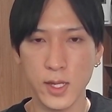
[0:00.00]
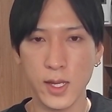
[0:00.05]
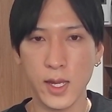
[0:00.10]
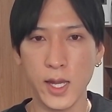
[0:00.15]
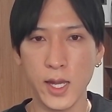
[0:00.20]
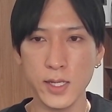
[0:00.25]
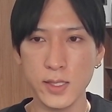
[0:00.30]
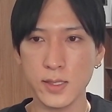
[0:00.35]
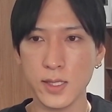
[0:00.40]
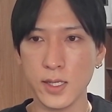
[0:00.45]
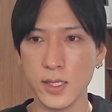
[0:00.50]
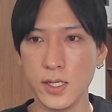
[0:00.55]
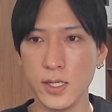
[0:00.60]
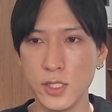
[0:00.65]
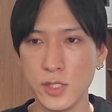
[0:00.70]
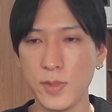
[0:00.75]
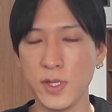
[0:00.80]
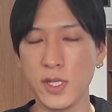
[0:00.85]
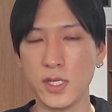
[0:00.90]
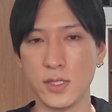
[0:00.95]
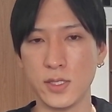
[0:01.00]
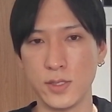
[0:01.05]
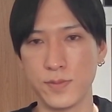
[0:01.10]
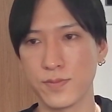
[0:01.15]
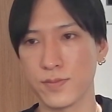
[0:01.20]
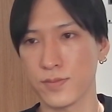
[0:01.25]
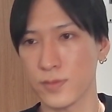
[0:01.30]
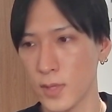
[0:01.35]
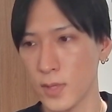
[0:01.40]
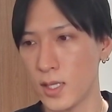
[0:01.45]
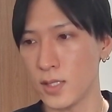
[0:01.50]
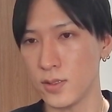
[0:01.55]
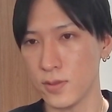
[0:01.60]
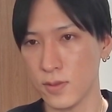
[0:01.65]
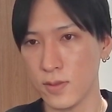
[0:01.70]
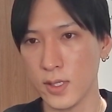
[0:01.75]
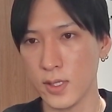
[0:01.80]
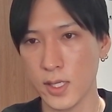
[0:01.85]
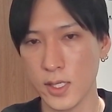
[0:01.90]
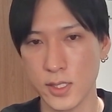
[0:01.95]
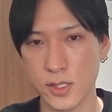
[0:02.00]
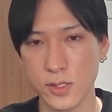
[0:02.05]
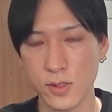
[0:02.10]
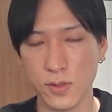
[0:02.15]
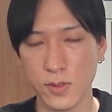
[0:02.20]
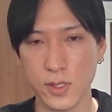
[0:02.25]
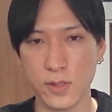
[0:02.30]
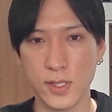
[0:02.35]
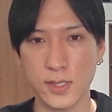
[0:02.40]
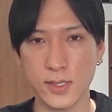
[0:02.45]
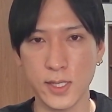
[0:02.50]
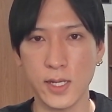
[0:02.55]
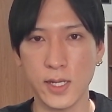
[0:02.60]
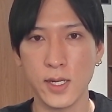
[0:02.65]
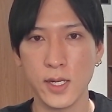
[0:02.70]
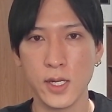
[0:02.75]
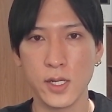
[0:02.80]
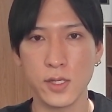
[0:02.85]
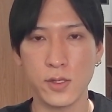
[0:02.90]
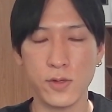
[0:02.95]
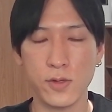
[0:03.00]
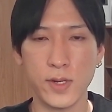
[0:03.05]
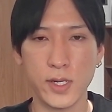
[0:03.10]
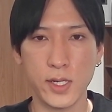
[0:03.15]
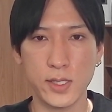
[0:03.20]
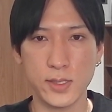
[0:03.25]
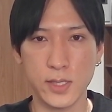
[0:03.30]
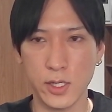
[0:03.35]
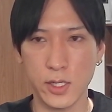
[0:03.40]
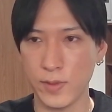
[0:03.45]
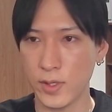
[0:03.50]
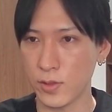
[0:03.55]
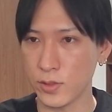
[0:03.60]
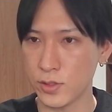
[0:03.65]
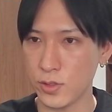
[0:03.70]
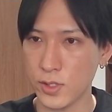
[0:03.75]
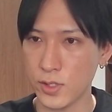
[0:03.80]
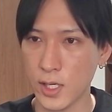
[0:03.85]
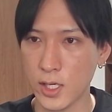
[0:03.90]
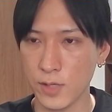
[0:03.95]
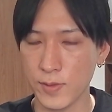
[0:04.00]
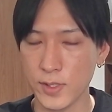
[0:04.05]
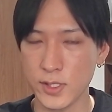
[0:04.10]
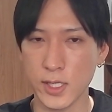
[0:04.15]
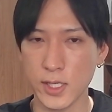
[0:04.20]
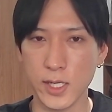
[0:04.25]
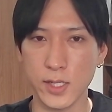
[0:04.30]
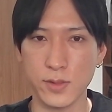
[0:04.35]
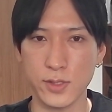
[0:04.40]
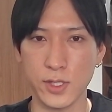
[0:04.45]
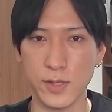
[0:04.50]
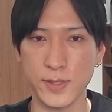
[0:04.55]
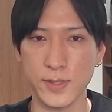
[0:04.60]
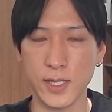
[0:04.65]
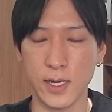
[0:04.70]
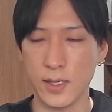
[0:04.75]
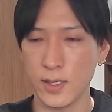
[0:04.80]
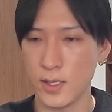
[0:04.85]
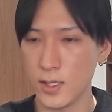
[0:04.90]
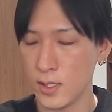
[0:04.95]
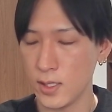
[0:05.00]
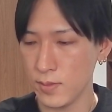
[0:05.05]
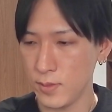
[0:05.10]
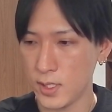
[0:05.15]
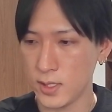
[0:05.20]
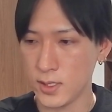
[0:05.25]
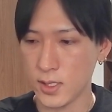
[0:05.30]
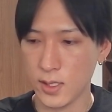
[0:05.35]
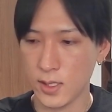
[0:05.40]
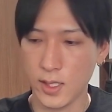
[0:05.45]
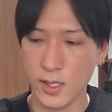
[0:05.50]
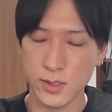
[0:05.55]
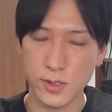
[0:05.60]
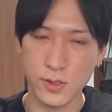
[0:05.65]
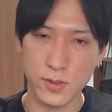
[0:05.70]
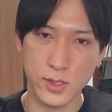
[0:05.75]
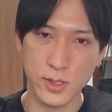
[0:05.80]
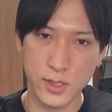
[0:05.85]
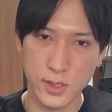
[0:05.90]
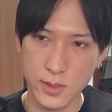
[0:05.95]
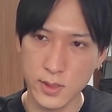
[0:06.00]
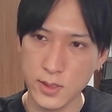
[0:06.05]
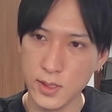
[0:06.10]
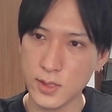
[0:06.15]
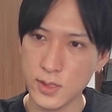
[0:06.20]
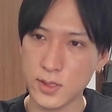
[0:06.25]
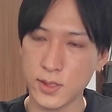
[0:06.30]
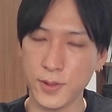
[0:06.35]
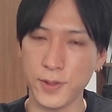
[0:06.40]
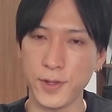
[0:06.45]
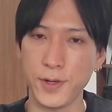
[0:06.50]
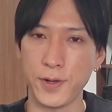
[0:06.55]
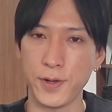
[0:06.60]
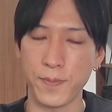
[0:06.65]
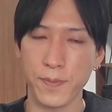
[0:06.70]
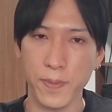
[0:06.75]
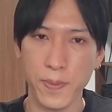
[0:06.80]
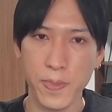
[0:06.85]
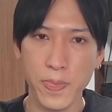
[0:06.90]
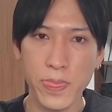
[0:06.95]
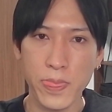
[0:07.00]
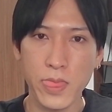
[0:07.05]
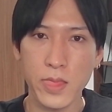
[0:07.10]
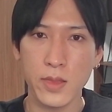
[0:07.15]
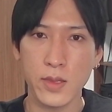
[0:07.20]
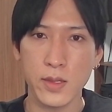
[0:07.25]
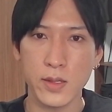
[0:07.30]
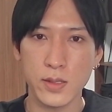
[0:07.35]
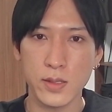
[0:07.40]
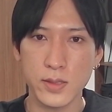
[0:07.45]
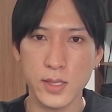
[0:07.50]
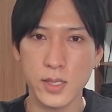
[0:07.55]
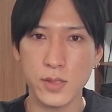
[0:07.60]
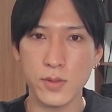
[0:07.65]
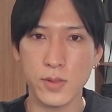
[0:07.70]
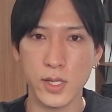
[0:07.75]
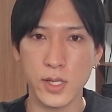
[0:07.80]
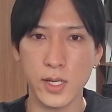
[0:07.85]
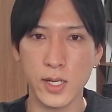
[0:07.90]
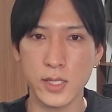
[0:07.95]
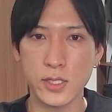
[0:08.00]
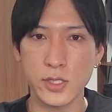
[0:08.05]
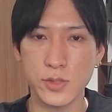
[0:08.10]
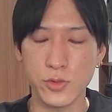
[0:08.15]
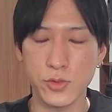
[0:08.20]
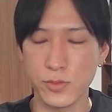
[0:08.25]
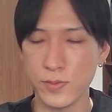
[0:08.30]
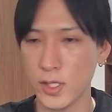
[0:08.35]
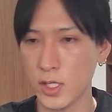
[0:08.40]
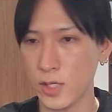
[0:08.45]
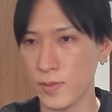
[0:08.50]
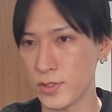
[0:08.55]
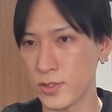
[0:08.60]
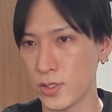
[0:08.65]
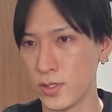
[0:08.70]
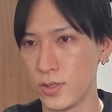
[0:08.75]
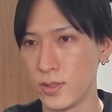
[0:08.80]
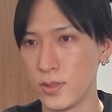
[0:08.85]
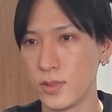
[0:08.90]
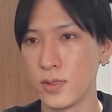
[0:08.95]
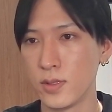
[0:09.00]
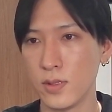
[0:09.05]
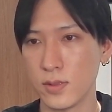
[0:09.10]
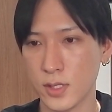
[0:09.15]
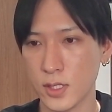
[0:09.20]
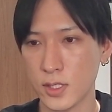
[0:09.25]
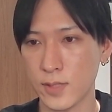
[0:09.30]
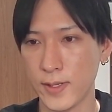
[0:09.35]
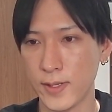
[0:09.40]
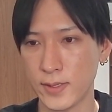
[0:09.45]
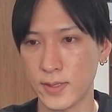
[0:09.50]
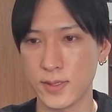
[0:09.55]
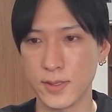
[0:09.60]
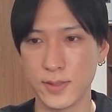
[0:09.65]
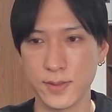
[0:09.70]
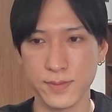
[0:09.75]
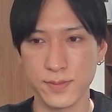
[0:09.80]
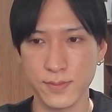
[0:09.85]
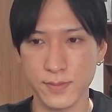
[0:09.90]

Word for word: 入った日締めです。あの、そこあたりしとってください。というわけで、最後までご視聴いただきましてありがとうございました。皆さんね、ちょっときついですけど、なんとかね、来週も踏ん張っていきましょう。お疲れ様です。